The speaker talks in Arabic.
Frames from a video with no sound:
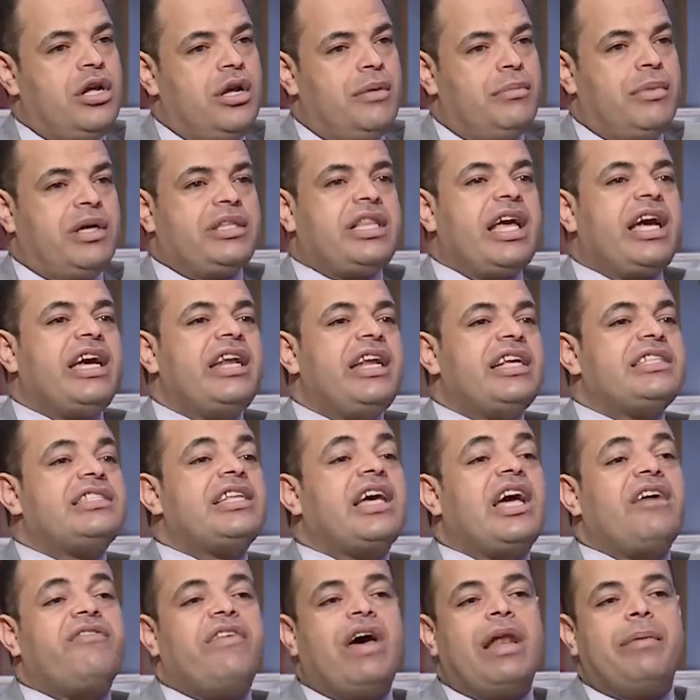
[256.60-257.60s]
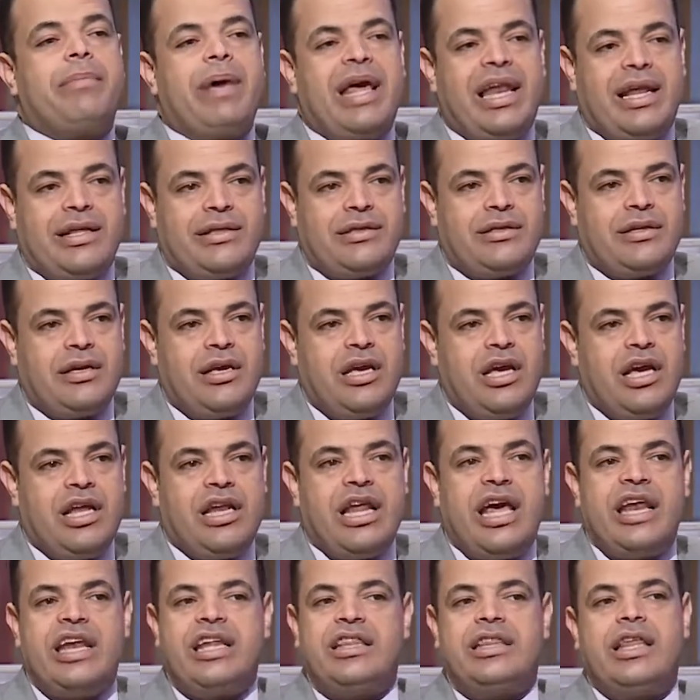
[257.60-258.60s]
محتاج الناس تخاف على البلد
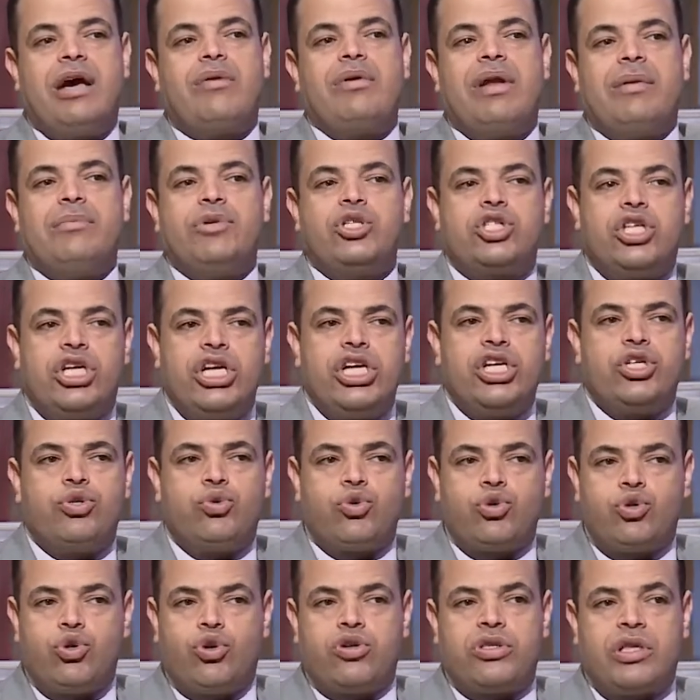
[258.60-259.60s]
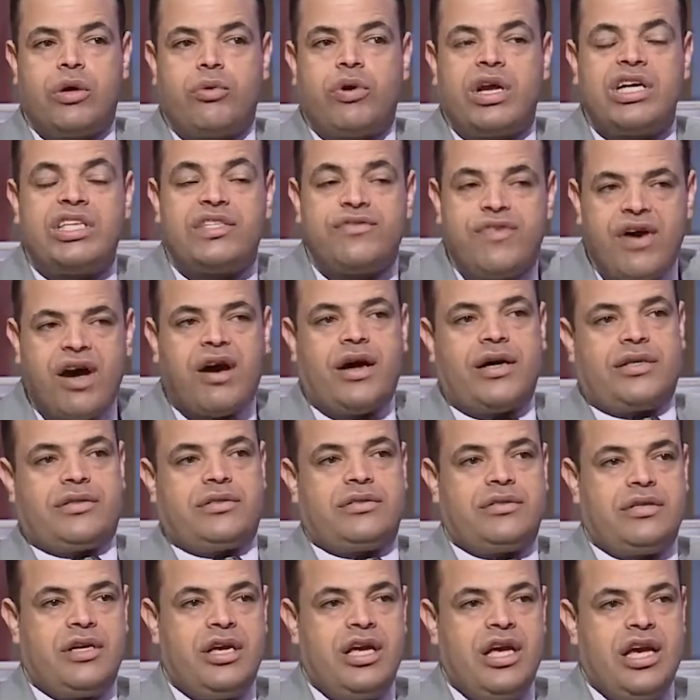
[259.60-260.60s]
لان الدوله مش جيش وشرطه ورئيس فقط
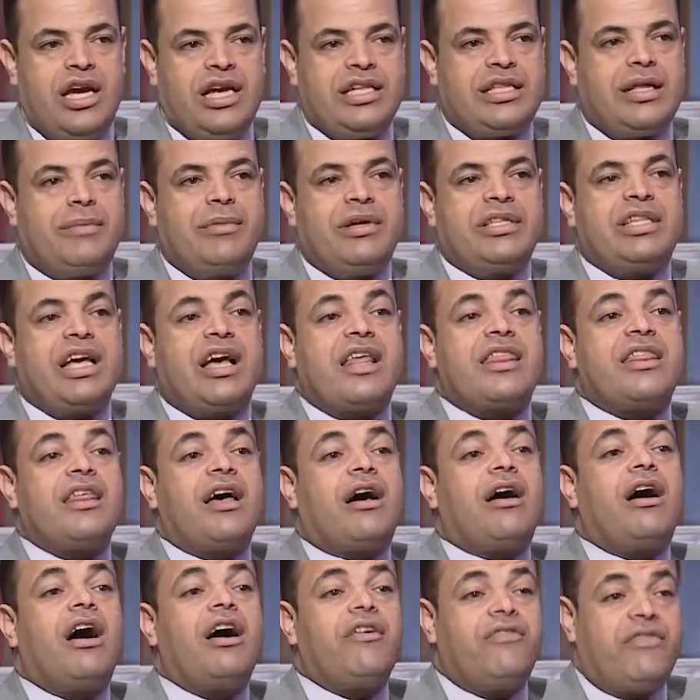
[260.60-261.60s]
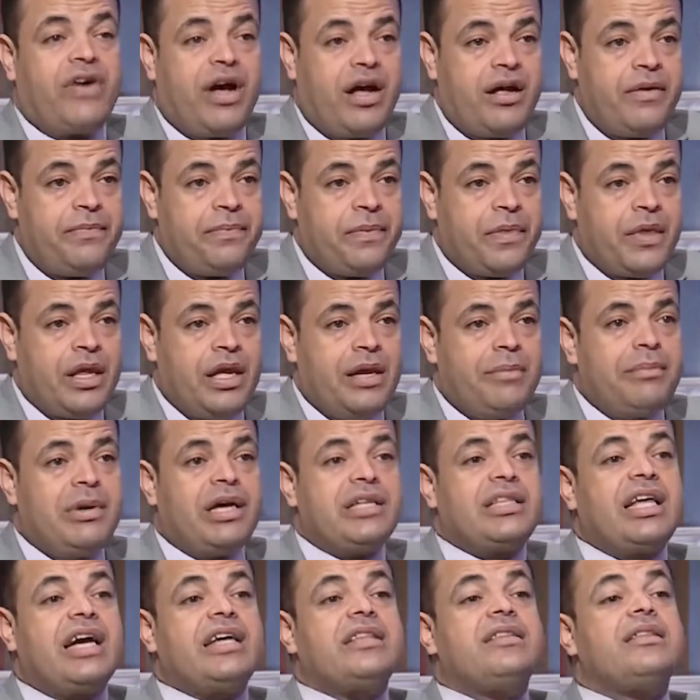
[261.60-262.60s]
انت محتاج ثقافه
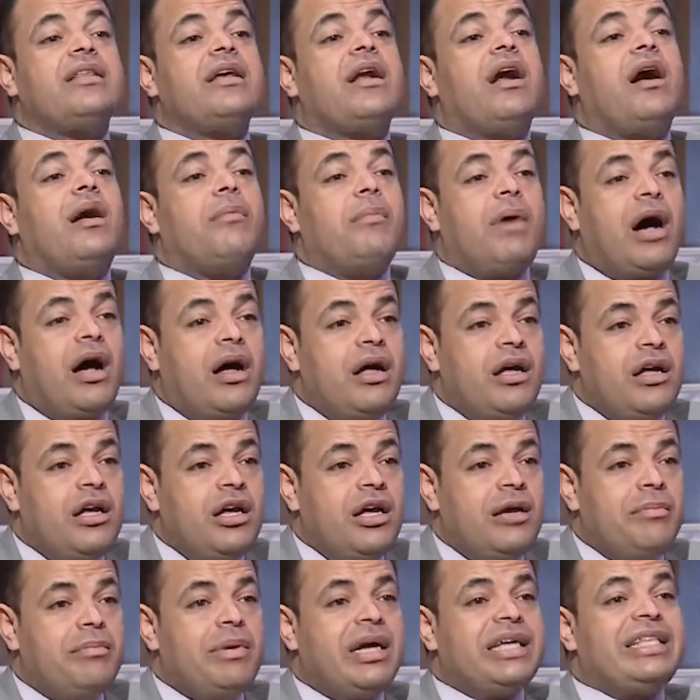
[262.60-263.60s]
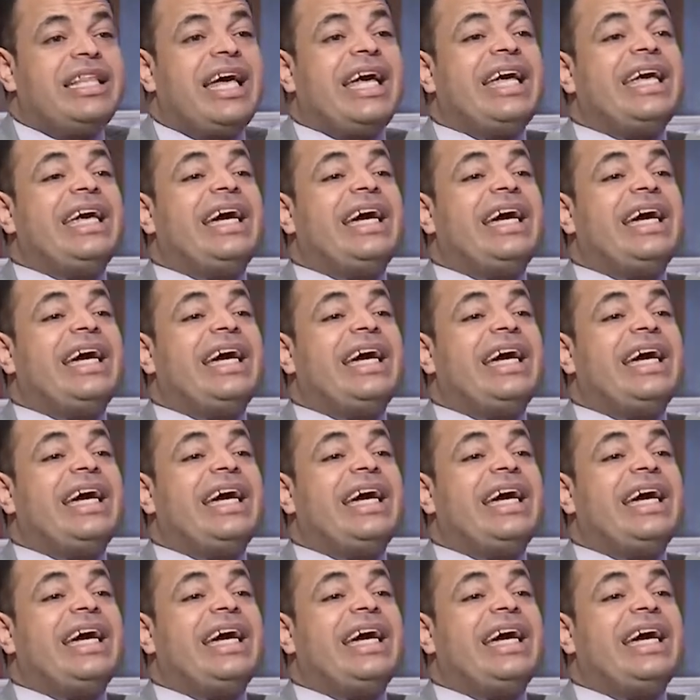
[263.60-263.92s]
محتاج دراما محتاج